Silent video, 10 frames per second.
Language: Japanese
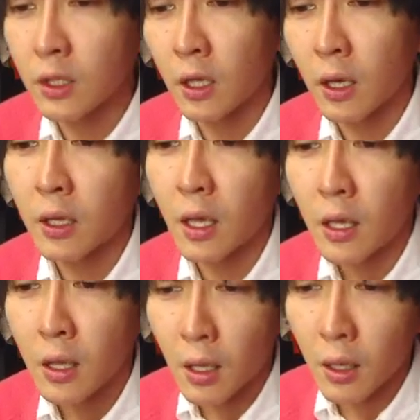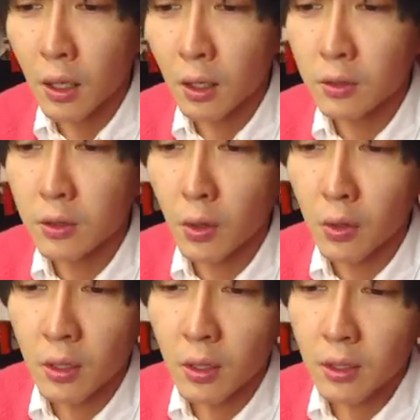人がね、やるってい
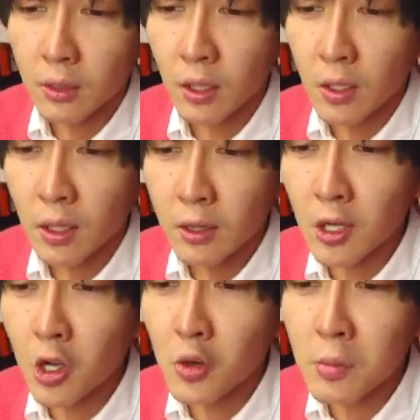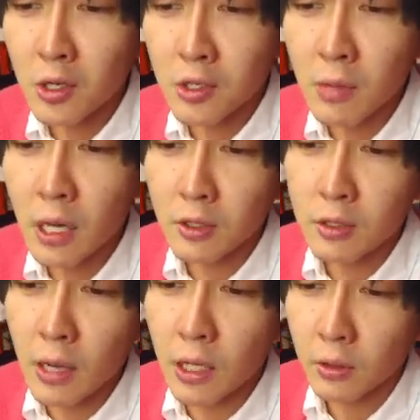う。ね。なんかうまい、うまい、う
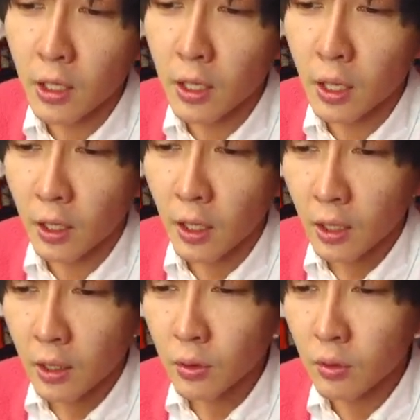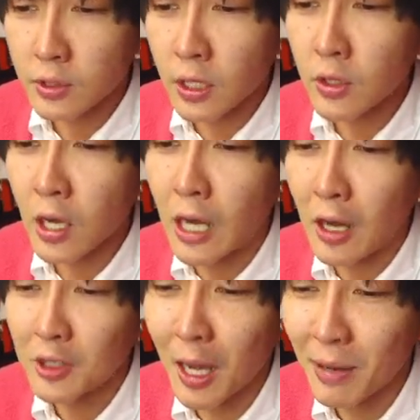まいのねえかな。のこさんの
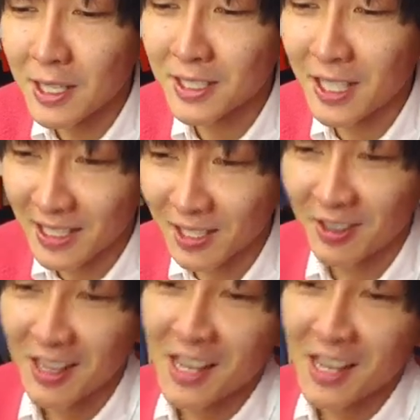アカウントはバズってたさ。